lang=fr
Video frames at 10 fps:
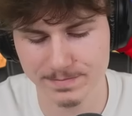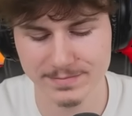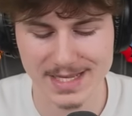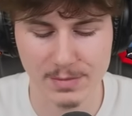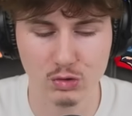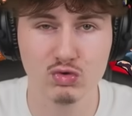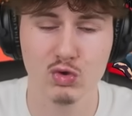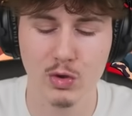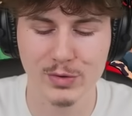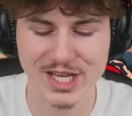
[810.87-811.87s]
C'est à mon
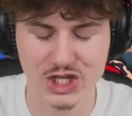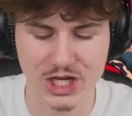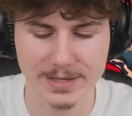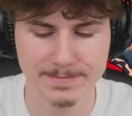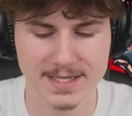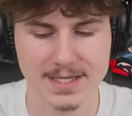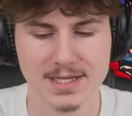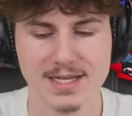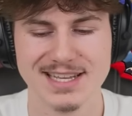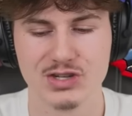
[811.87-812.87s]
tour de me Let's cacher. Go.
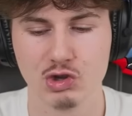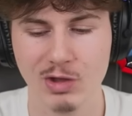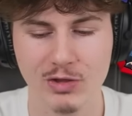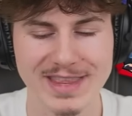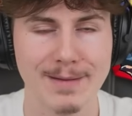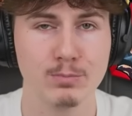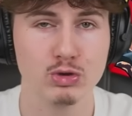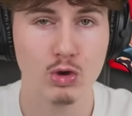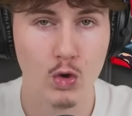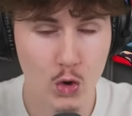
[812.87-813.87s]
Je dois tenir
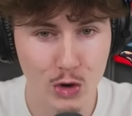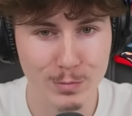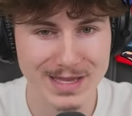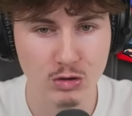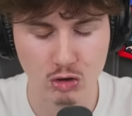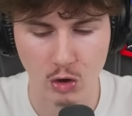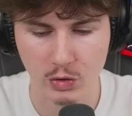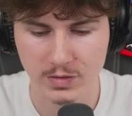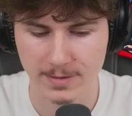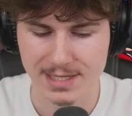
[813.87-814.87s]
plus de 1 minute
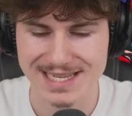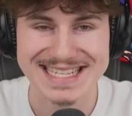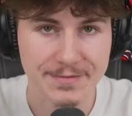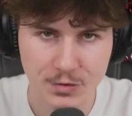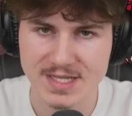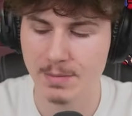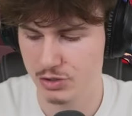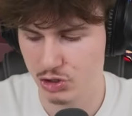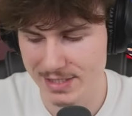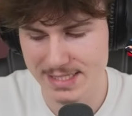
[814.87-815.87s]
30. C'est faisable. Je te le dis,